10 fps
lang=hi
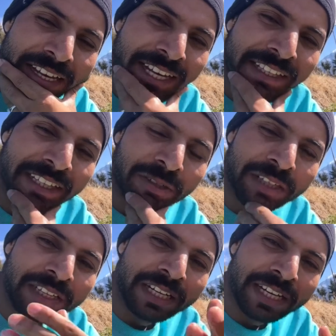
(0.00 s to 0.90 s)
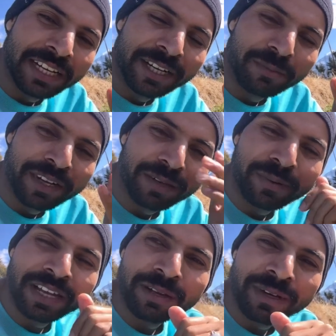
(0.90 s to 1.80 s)
एंड देखो कितना टैलेंट भरा
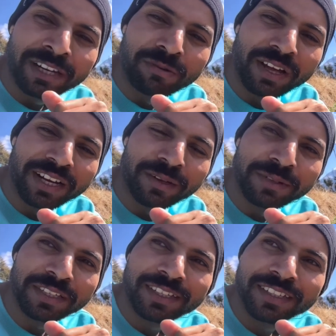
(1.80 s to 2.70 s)
पड़ा है हमारे घुड़ाका में